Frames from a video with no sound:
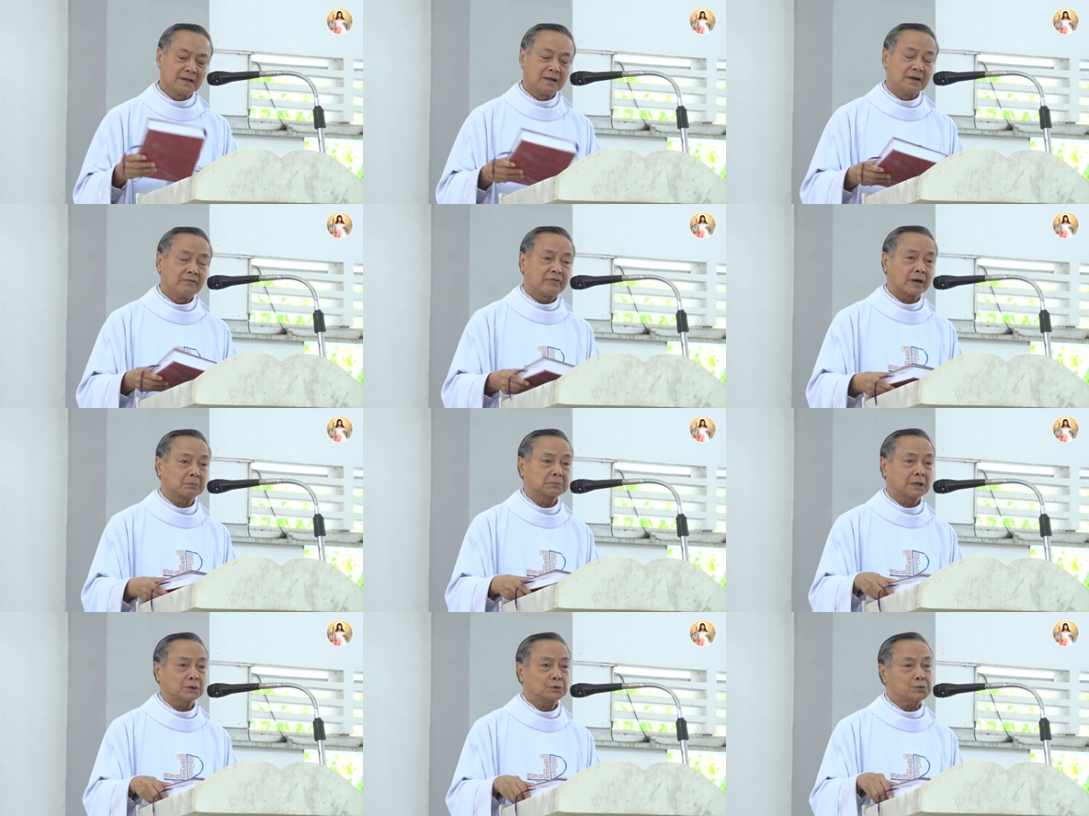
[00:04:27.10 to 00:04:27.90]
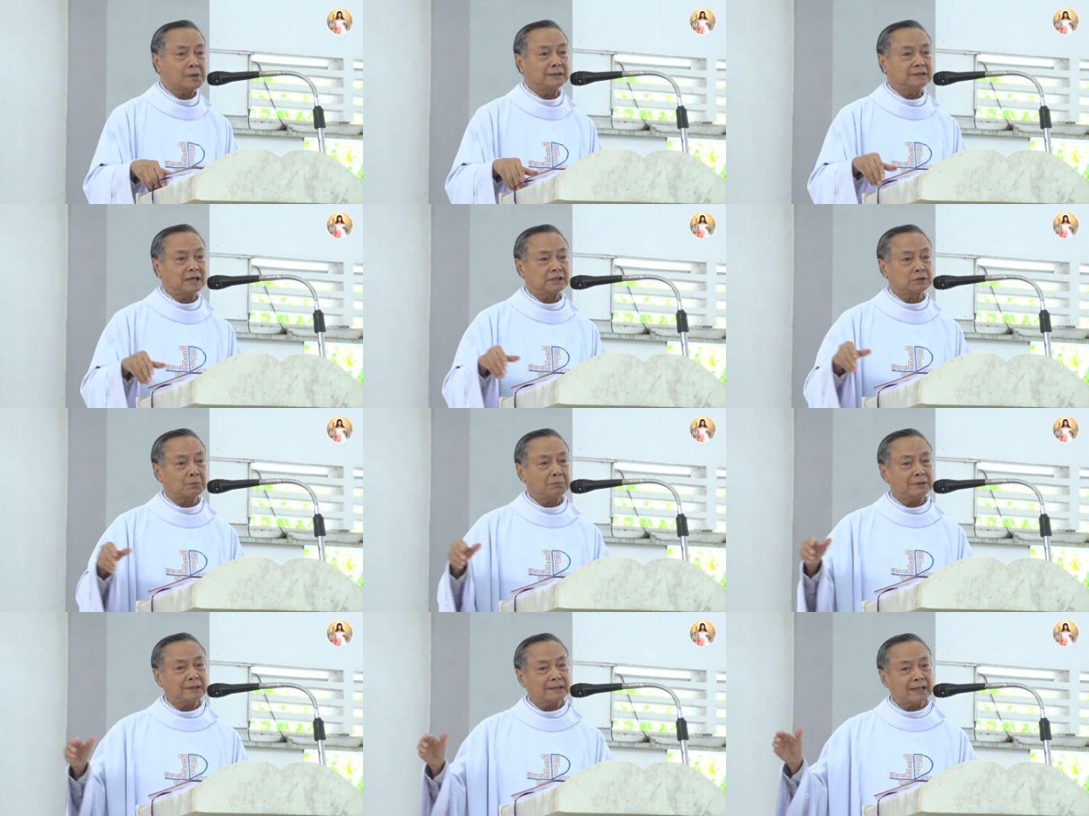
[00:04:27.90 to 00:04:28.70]
Và đồng thời Chúa hiện diện
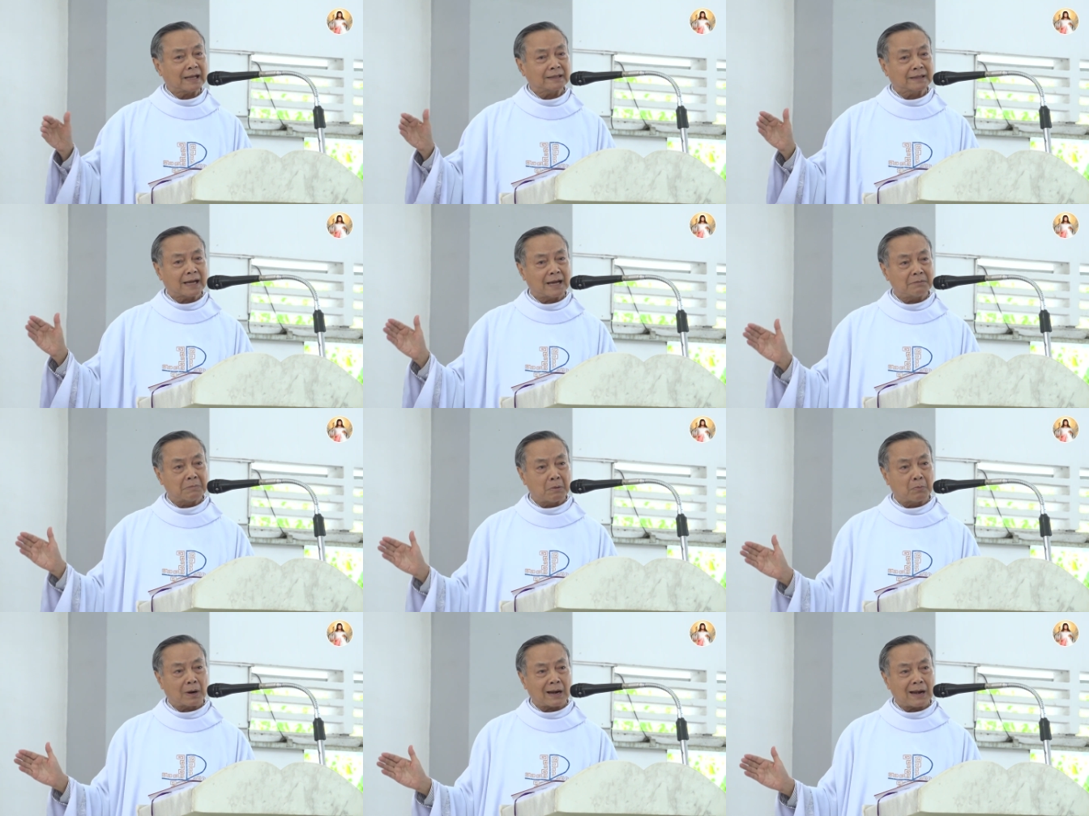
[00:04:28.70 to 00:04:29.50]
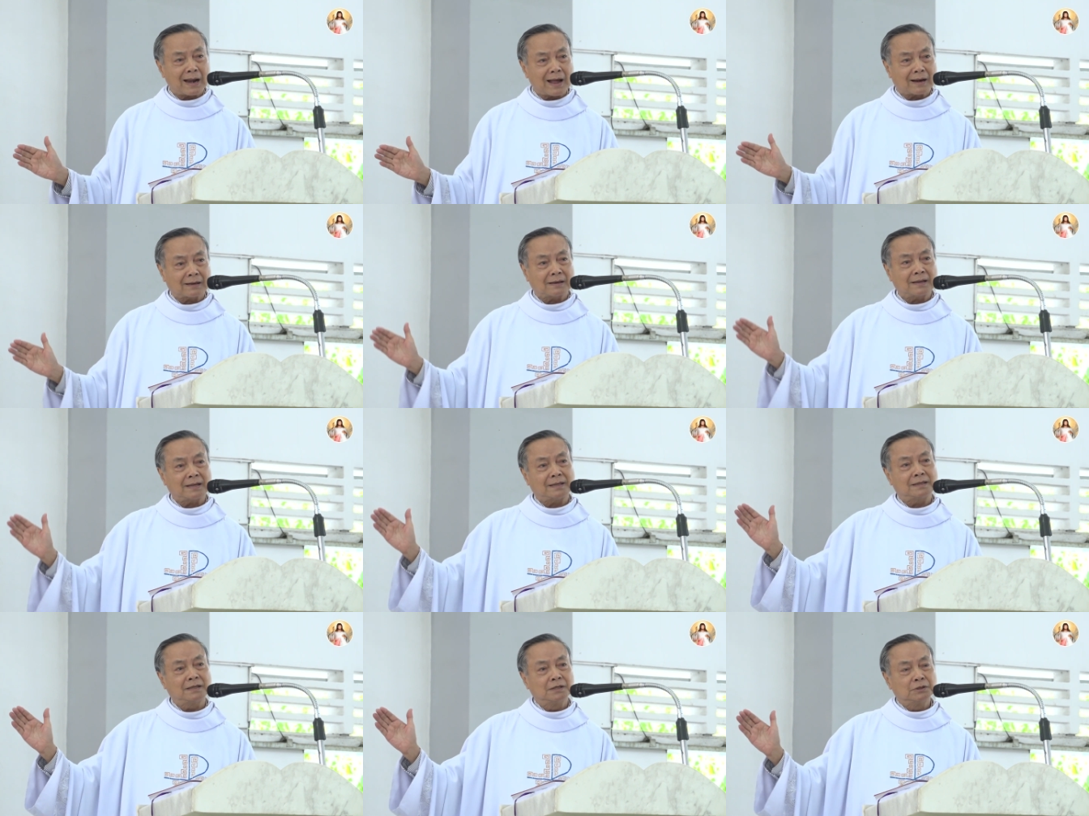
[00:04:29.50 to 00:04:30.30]
trong bí tích thánh thể, mà một lát ở
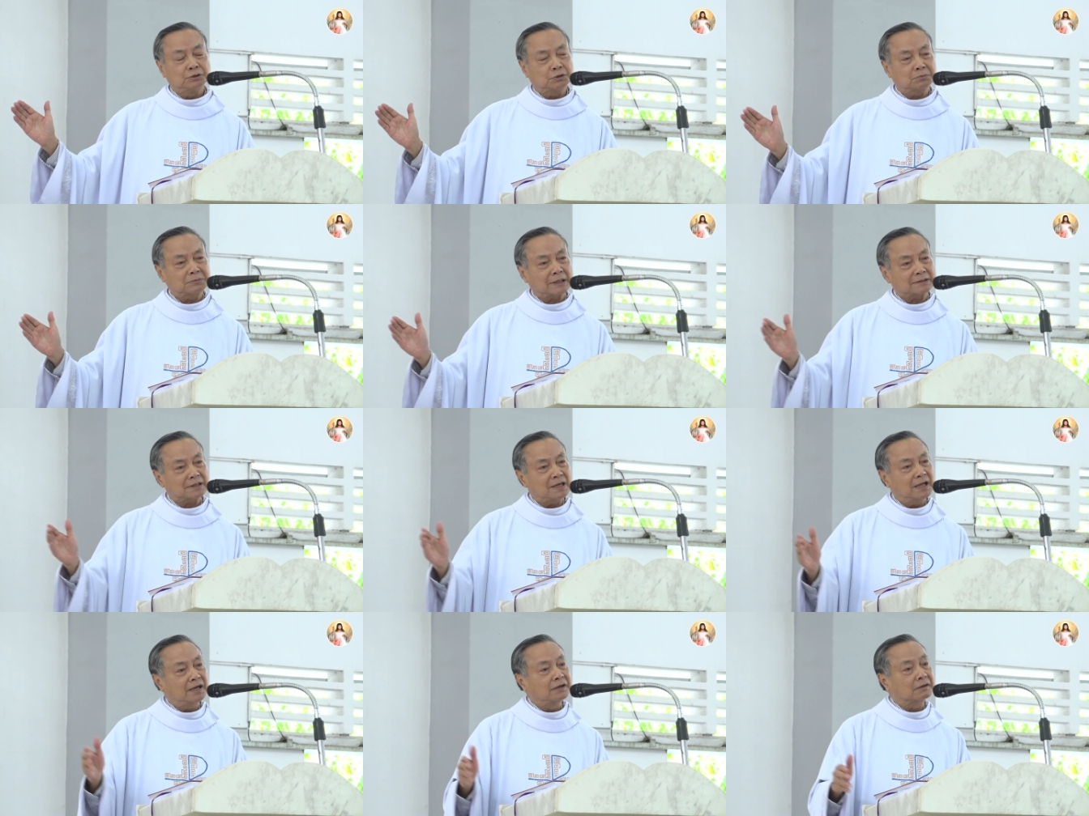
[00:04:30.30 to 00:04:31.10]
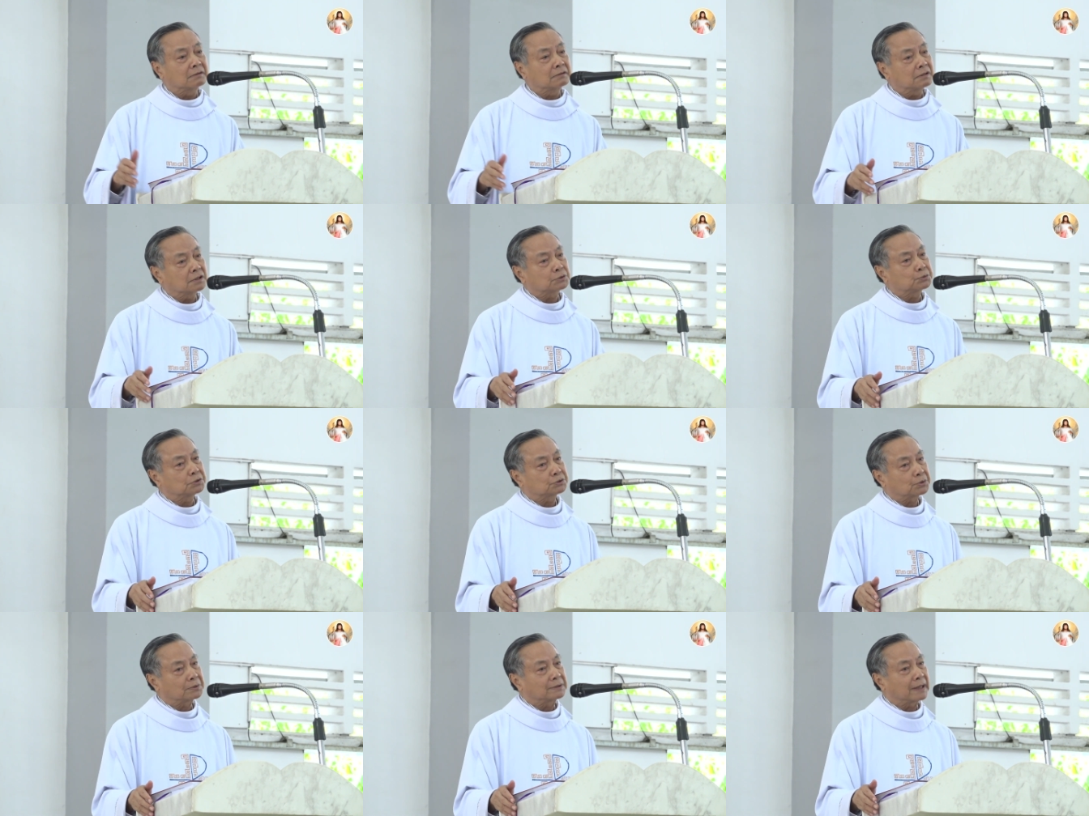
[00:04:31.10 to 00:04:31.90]
đây chúng ta sẽ lên rước Chúa
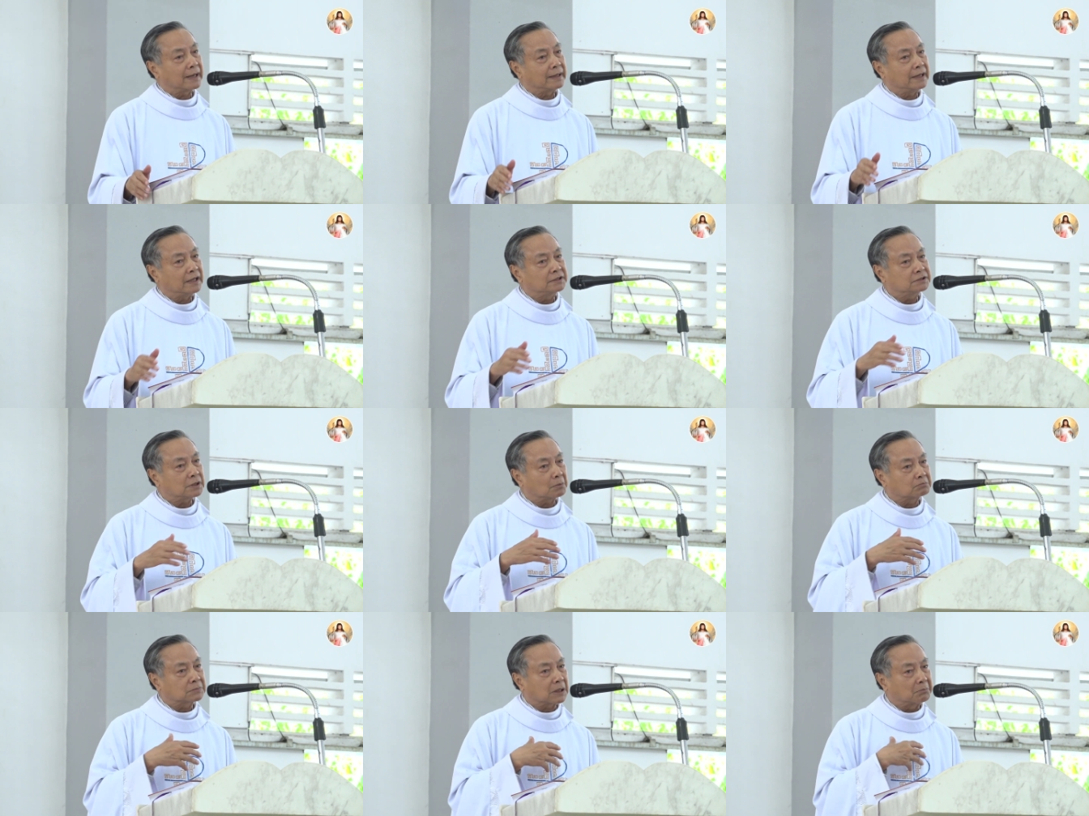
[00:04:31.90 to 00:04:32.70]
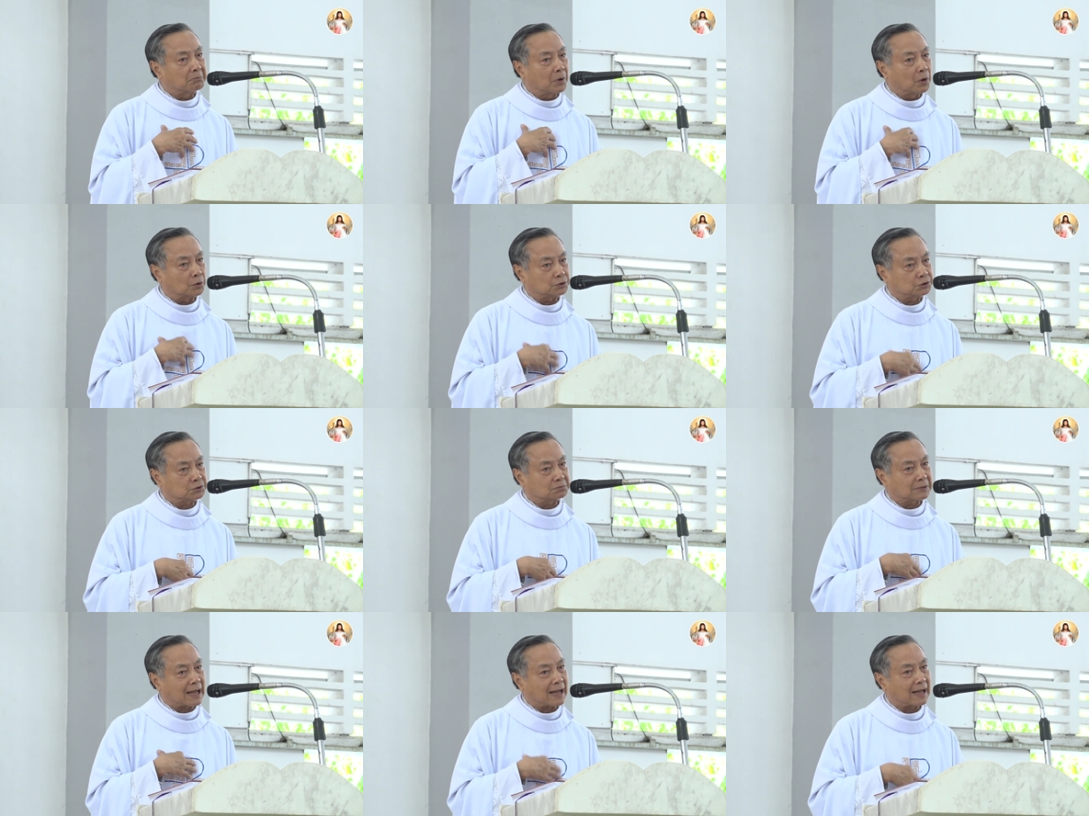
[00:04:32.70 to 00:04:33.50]
Giêsu thánh thể đến trong tâm hồn
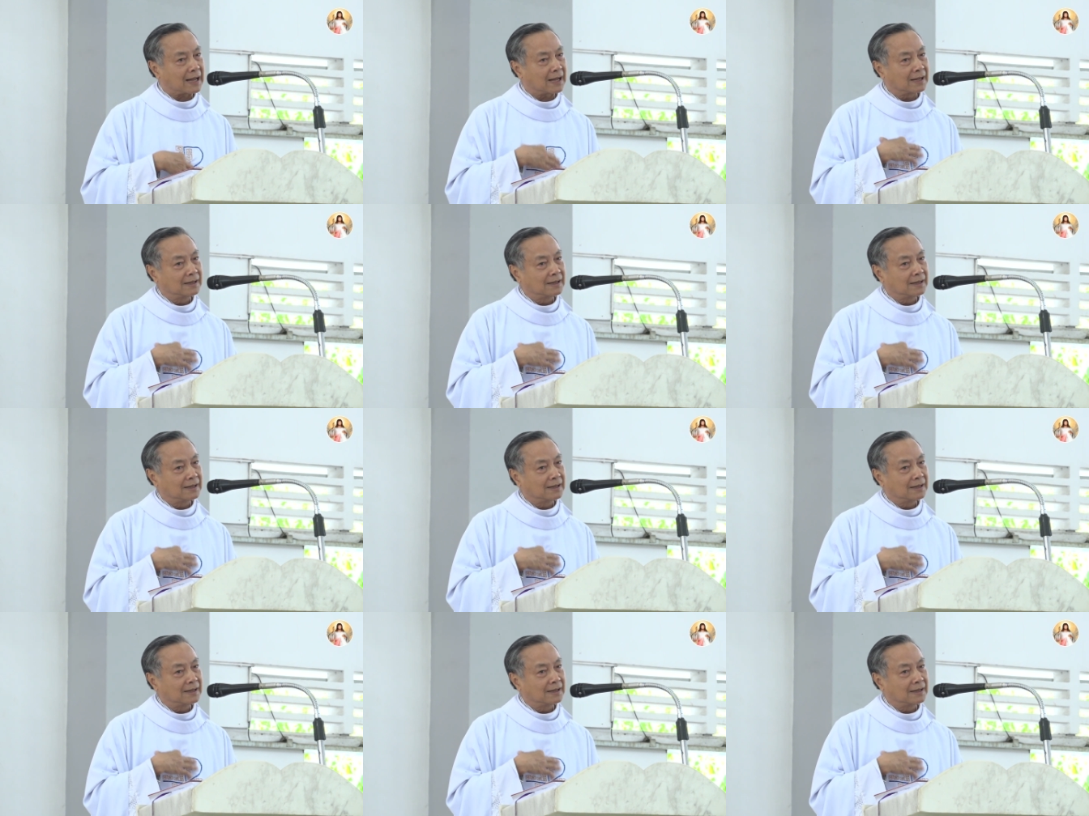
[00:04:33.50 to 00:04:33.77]
chúng ta.